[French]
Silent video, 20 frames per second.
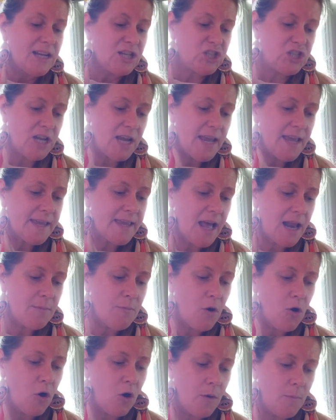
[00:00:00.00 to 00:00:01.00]
J'ai
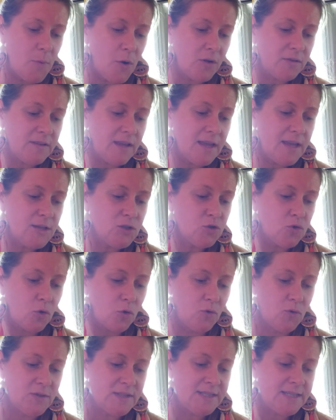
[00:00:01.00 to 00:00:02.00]
également remporté
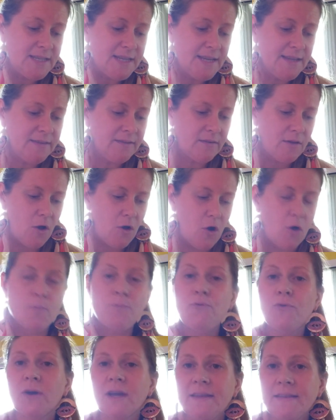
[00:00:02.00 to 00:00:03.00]
sur le site euh,
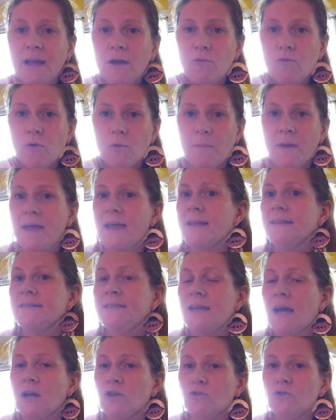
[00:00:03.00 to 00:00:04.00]
Purina Gourmet,
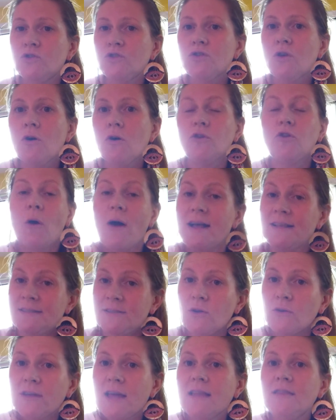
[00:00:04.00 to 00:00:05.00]
tirage au sort, dans
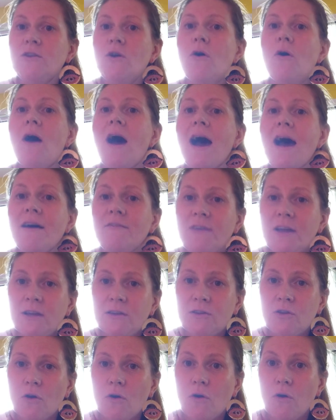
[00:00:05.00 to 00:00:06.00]
instant gagnant
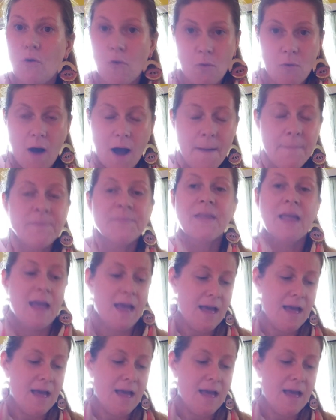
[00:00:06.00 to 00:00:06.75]
avec euh, OA.